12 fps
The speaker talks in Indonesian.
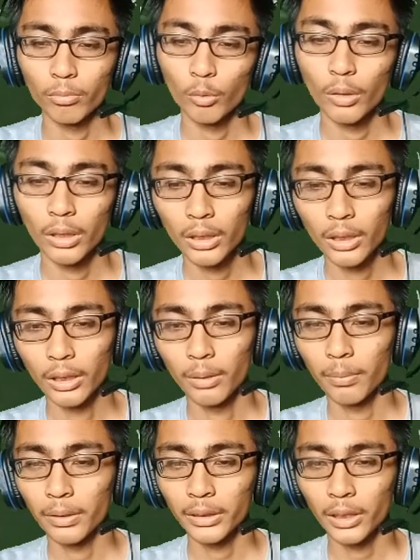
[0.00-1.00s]
gue ini ya
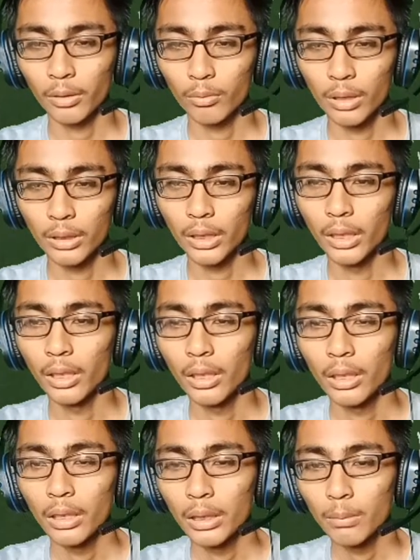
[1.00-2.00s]
masa gue aja
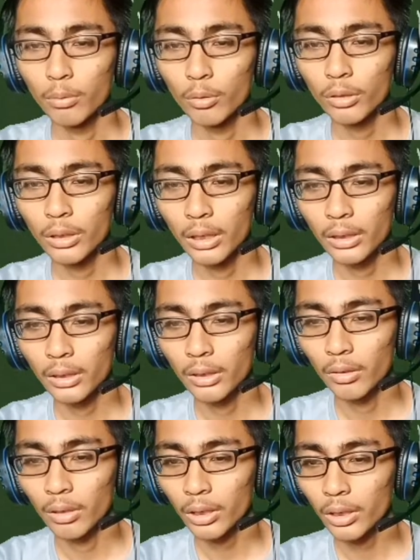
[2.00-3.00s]
dibunuh dengan
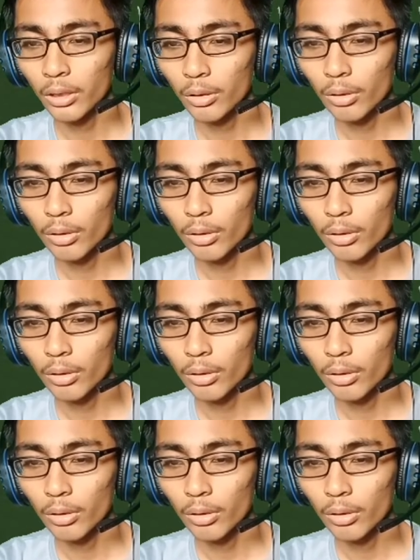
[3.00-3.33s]
tiga orang ini